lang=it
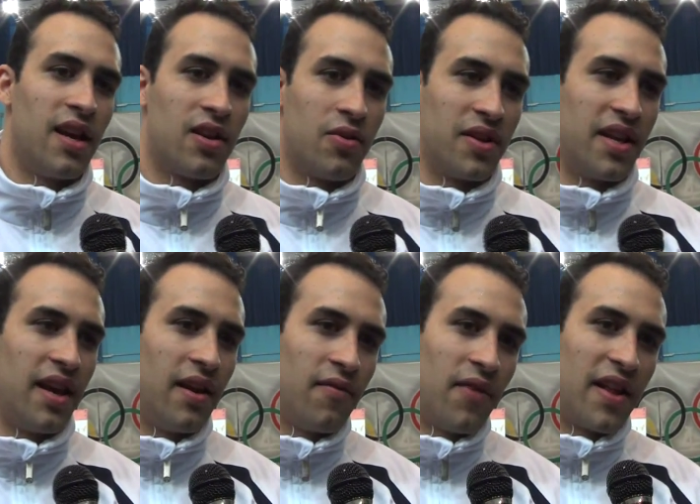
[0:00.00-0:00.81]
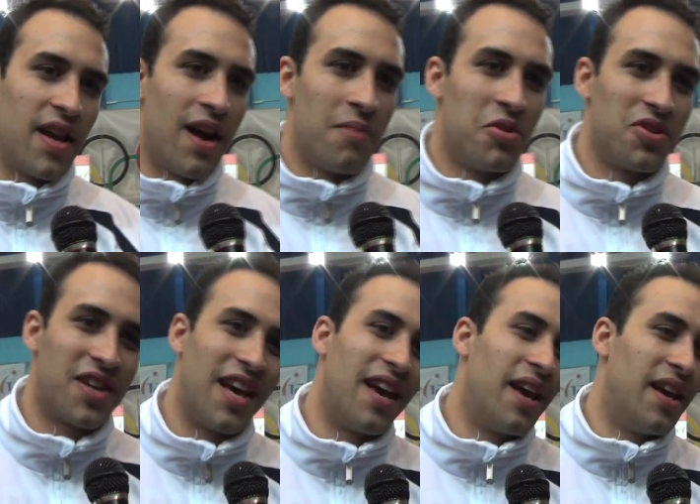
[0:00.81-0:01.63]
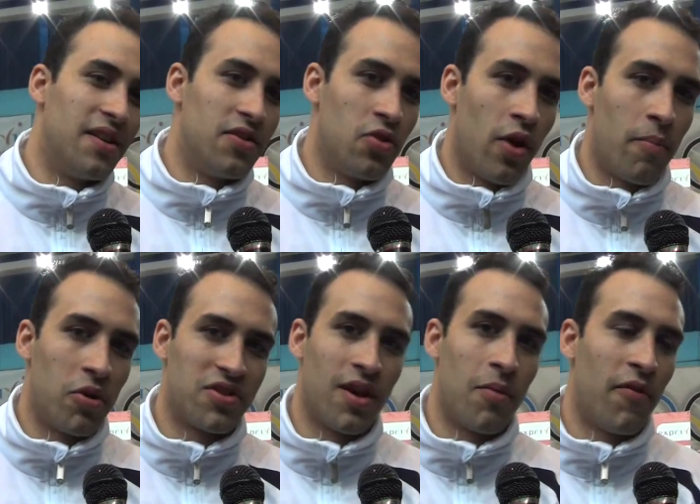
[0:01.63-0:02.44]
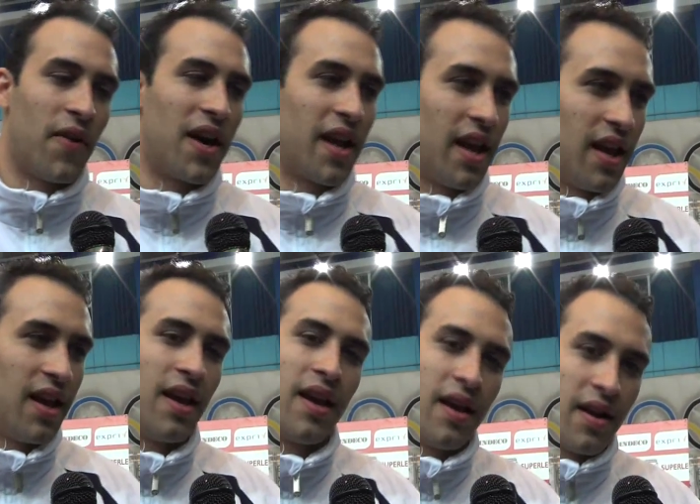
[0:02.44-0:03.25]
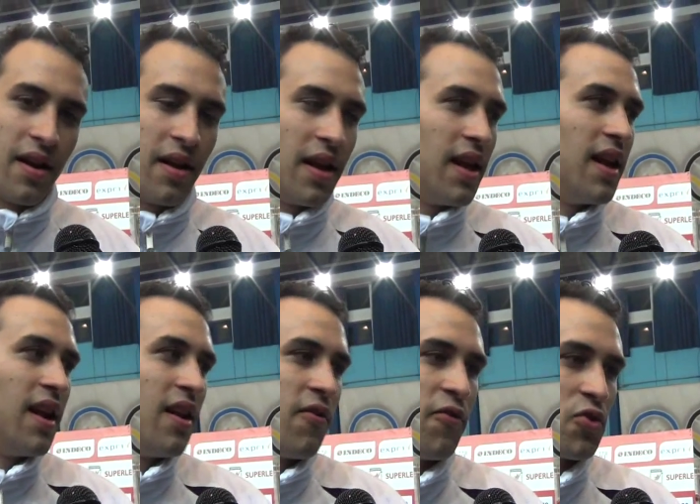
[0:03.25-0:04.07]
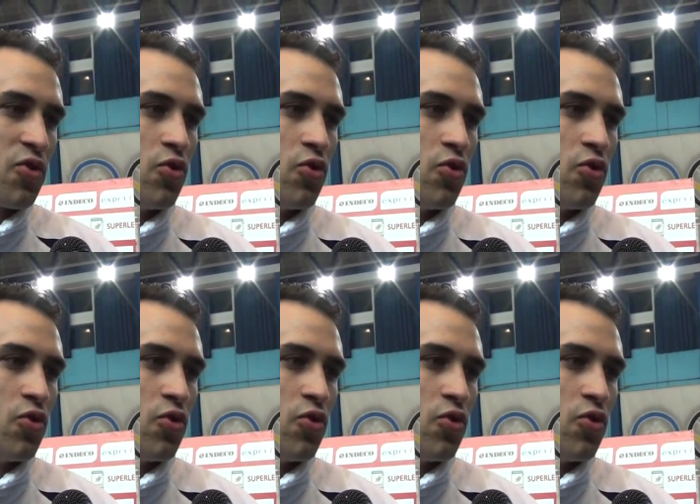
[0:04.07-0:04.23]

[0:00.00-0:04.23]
e quindi vediamo che noi possiamo fare nel